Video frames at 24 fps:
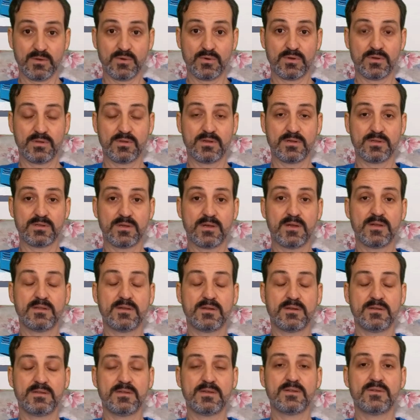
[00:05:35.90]
Çin'de korona
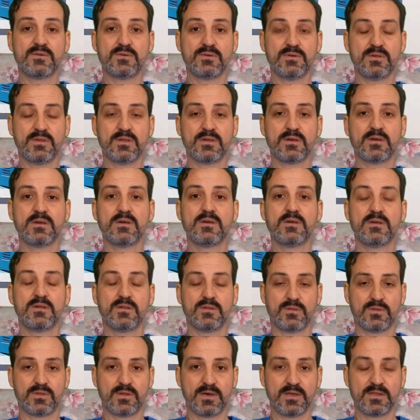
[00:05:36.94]
salgınından önce
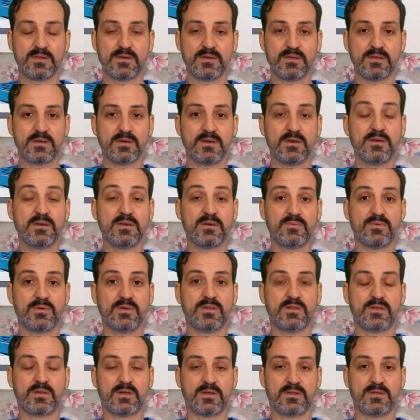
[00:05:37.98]
sadece
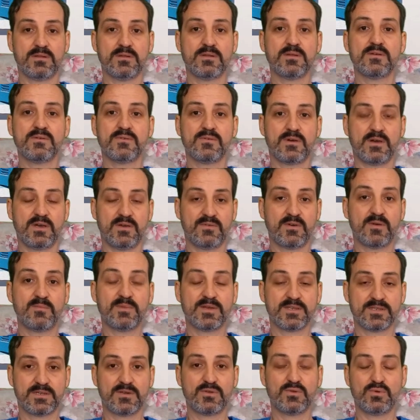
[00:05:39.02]
2000 canlı hayvan
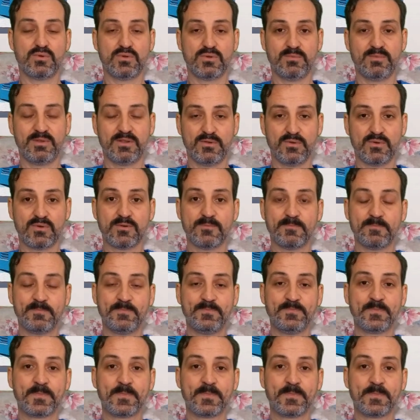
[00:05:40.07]
pazarı olduğu biliniyor.